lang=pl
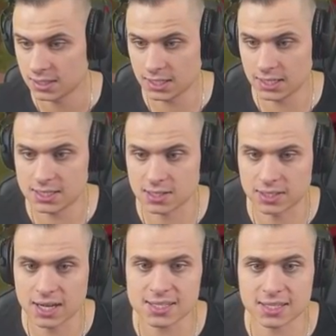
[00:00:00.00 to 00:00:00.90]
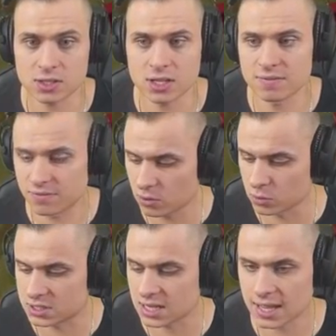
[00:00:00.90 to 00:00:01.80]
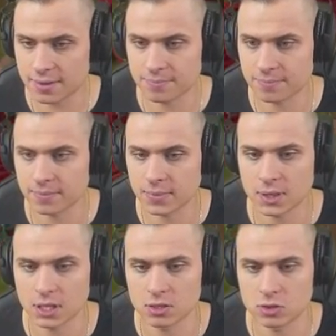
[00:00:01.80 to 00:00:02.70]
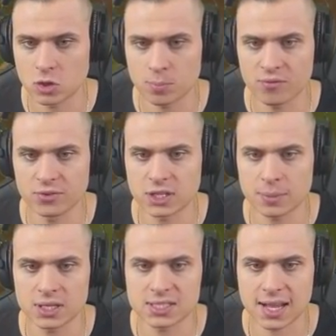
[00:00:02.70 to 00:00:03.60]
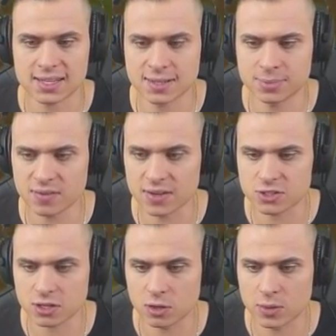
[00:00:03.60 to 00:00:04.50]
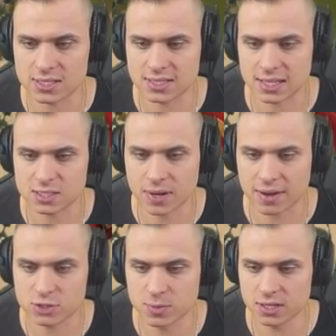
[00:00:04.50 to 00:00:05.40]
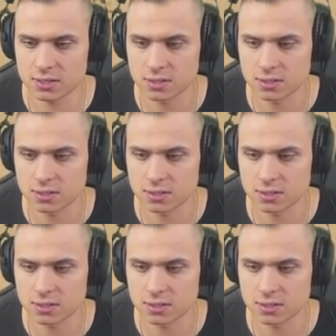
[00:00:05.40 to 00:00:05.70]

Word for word: I co, teraz jak do niej wrócę, to powinna mi zaakceptować tego questa. Sprawdźmy.